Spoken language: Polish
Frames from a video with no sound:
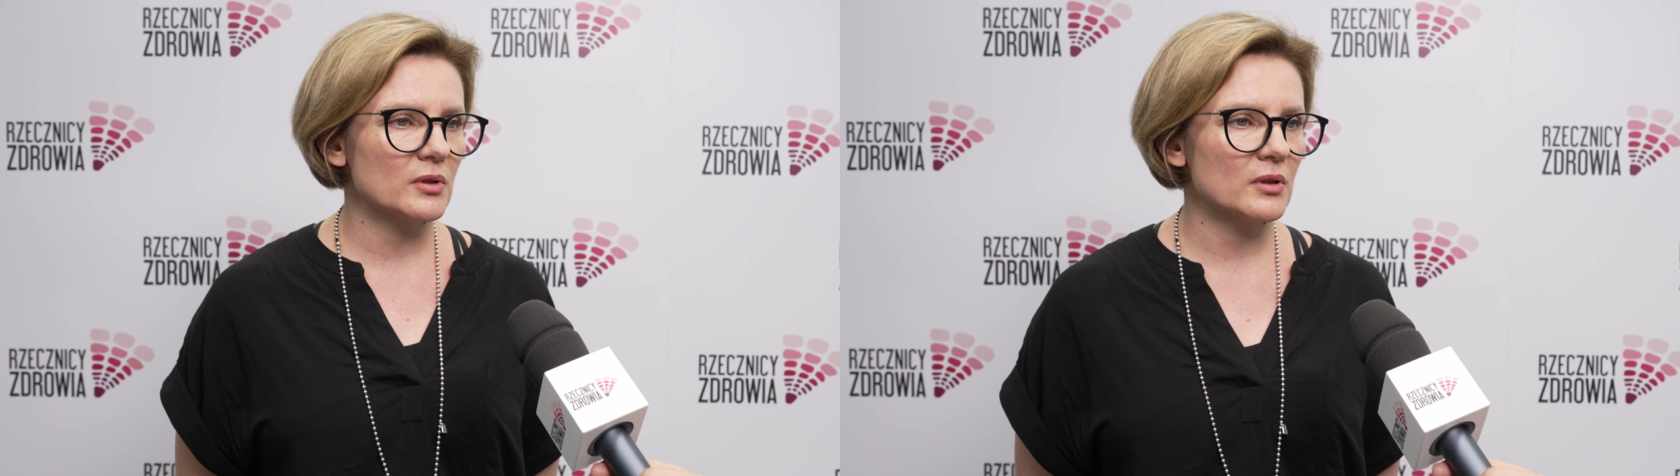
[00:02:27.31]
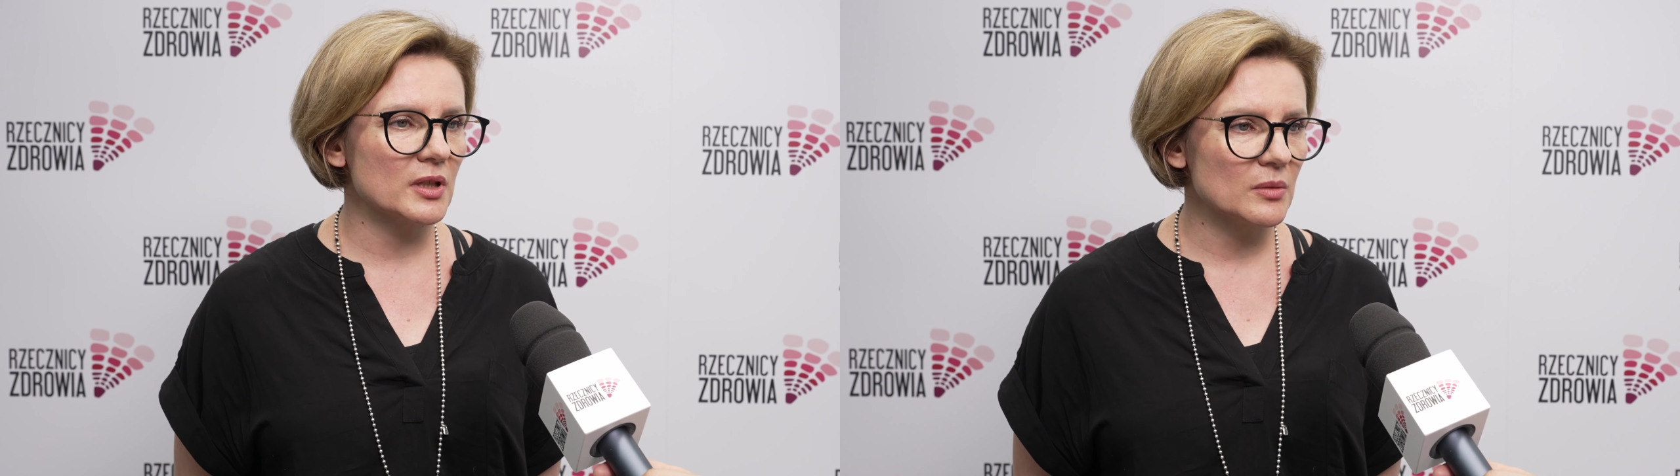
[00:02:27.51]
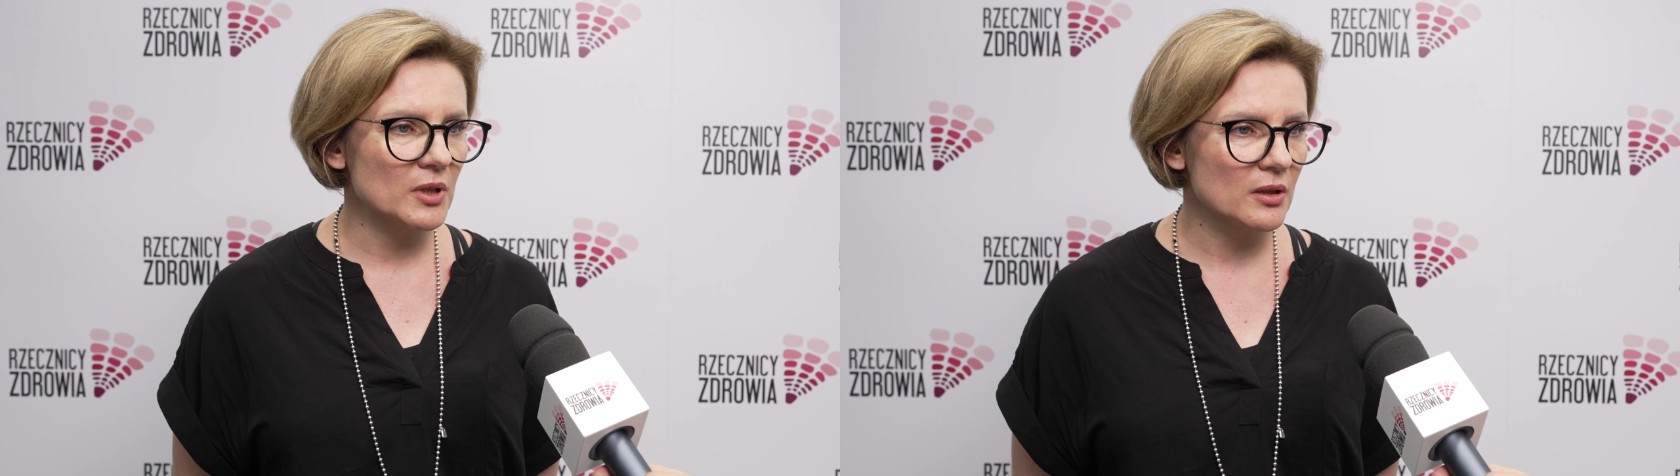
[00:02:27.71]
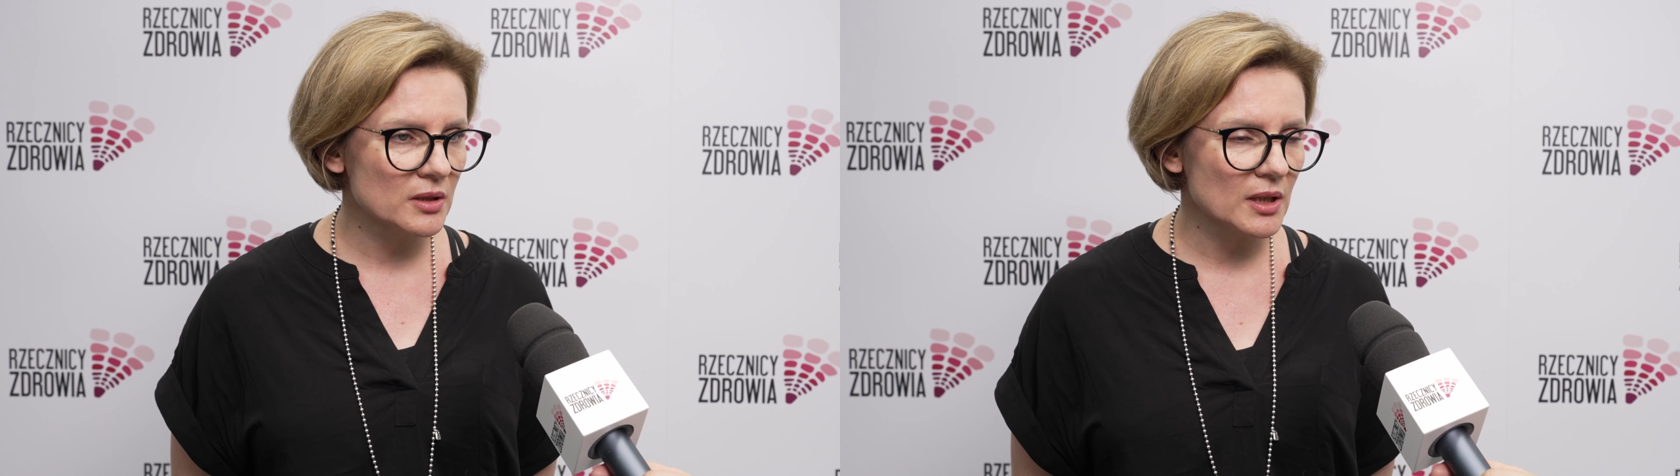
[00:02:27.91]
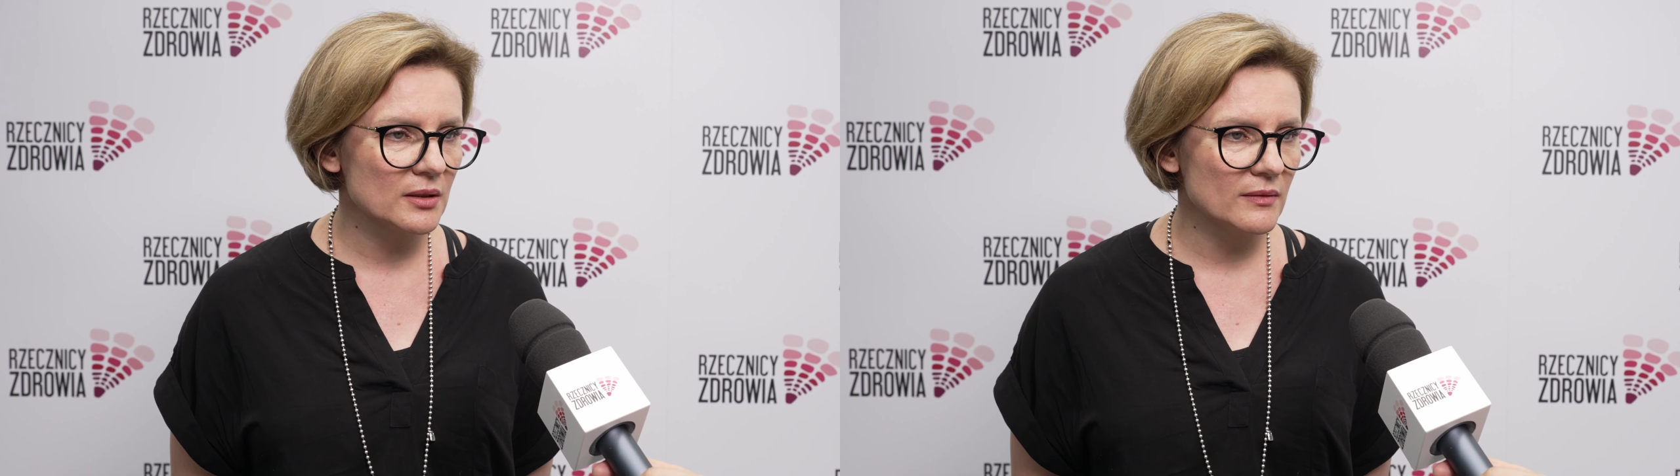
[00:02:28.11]
odrębne
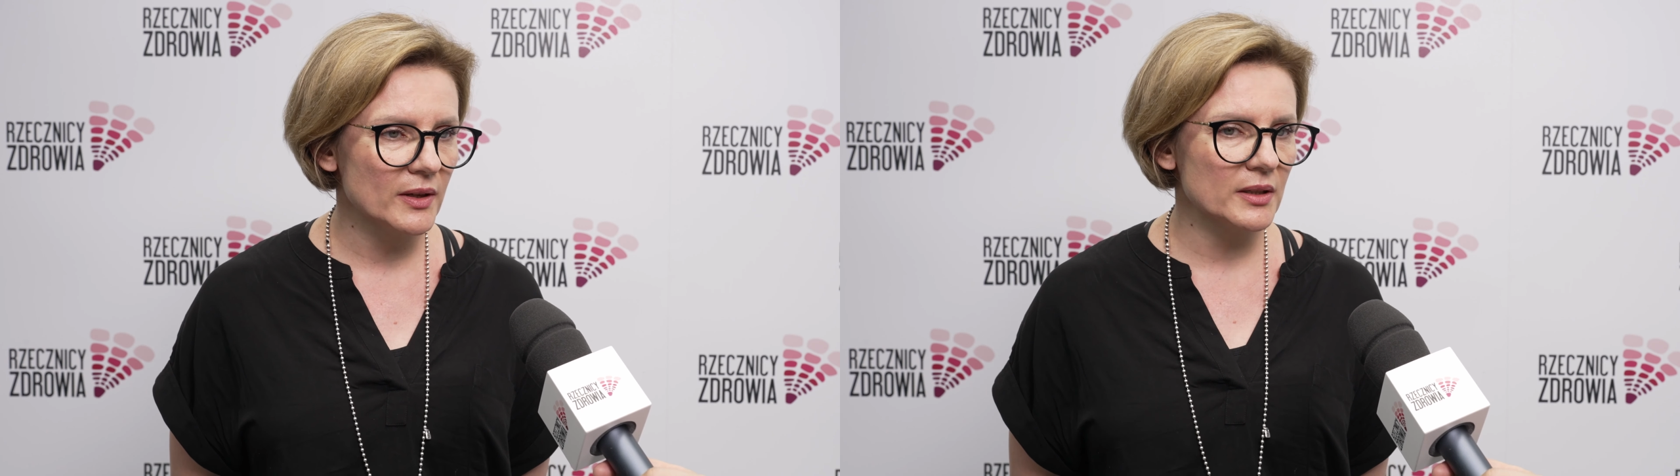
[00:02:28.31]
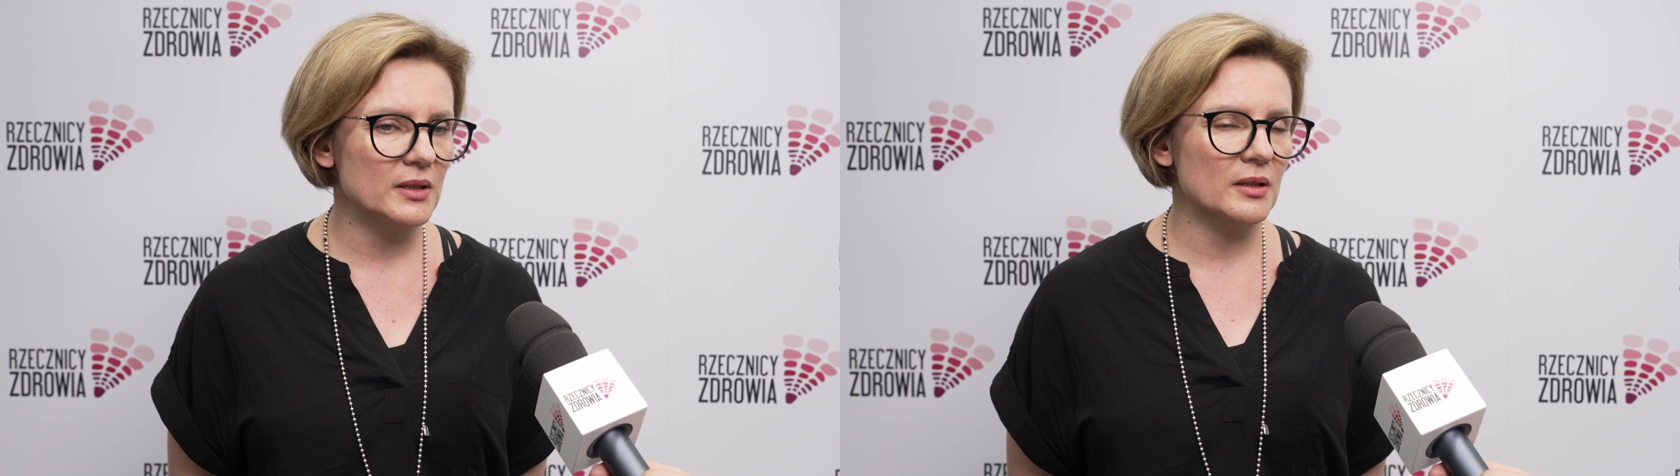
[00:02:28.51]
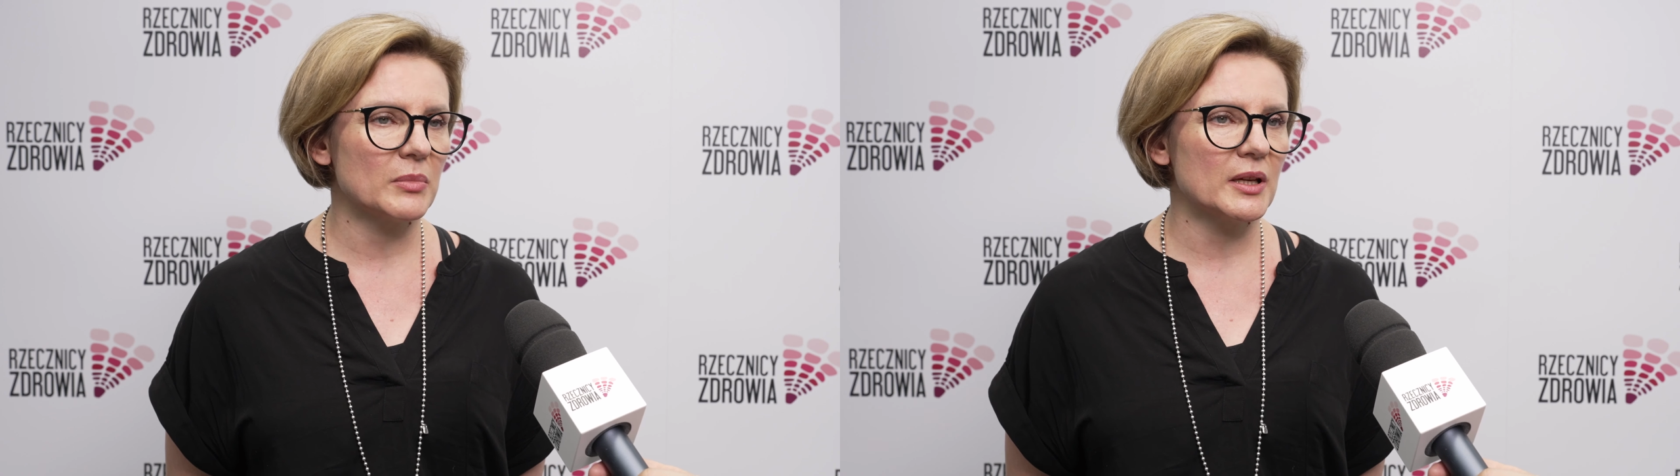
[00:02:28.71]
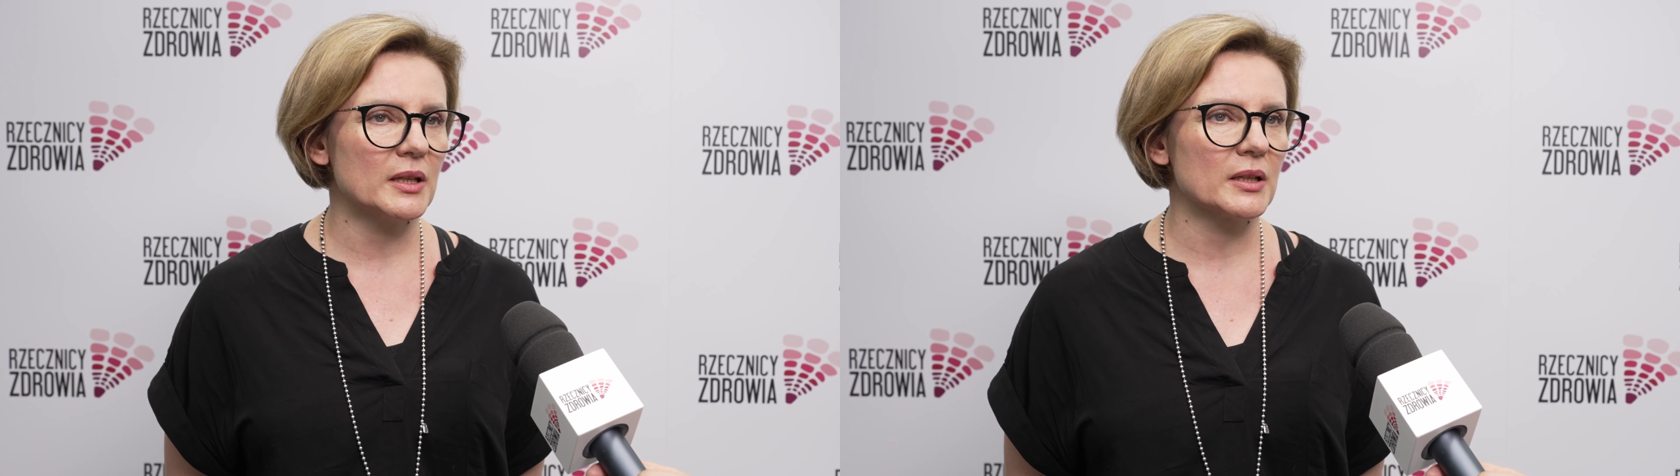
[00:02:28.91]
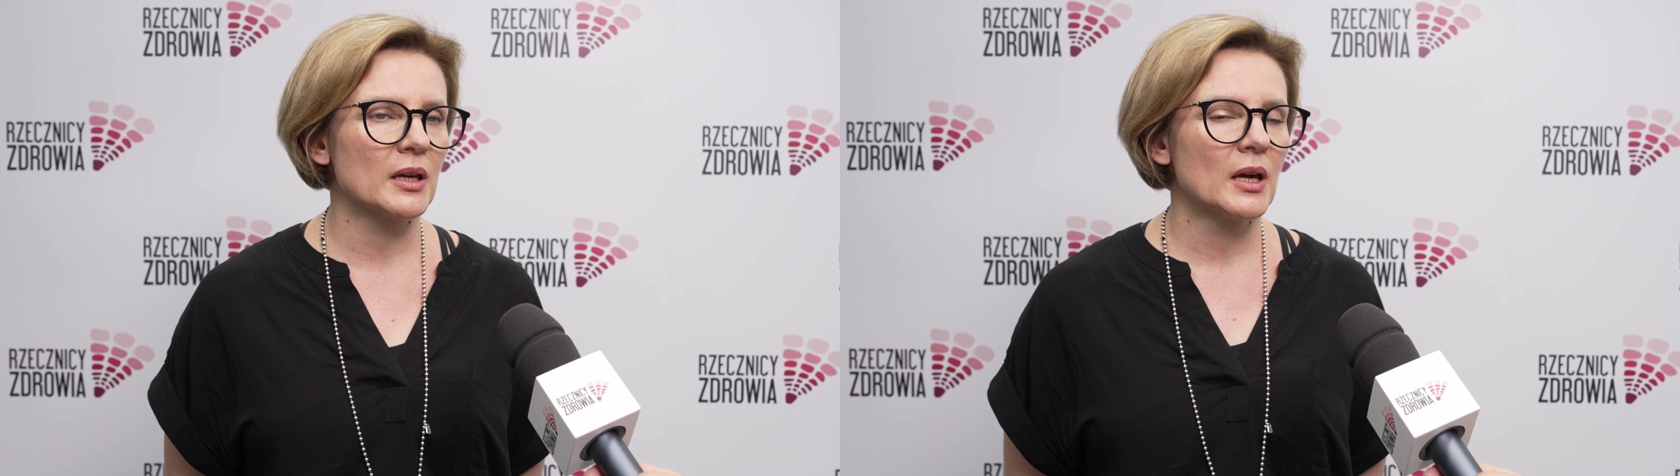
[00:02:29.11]
kontraktowanie tych
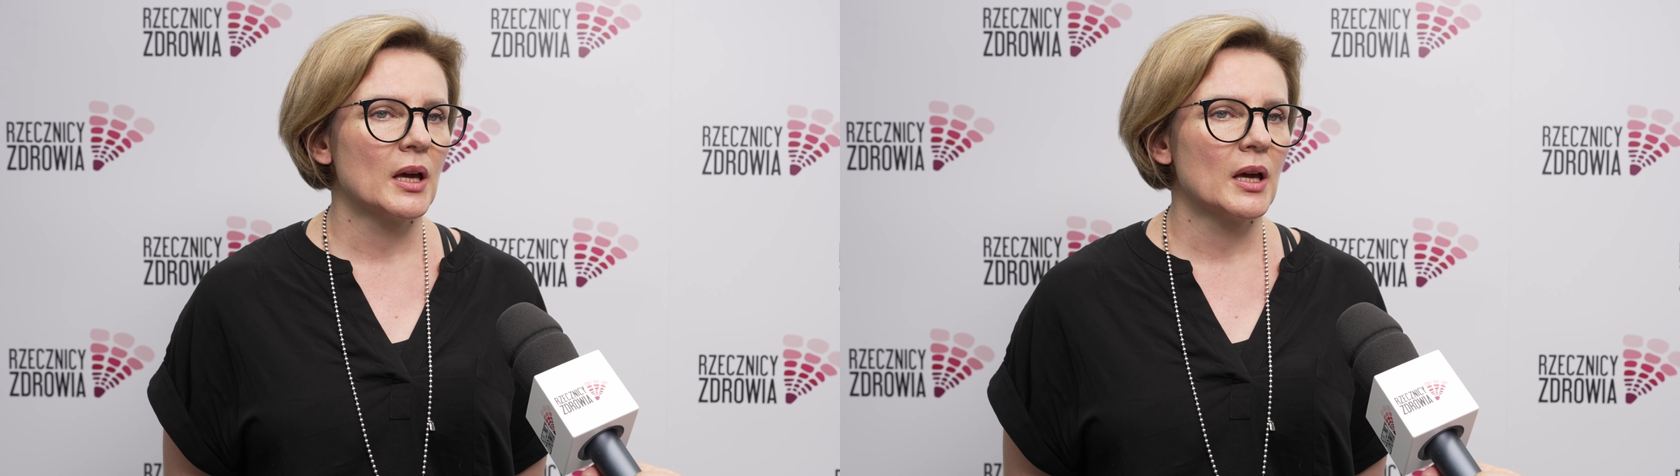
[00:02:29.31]
badań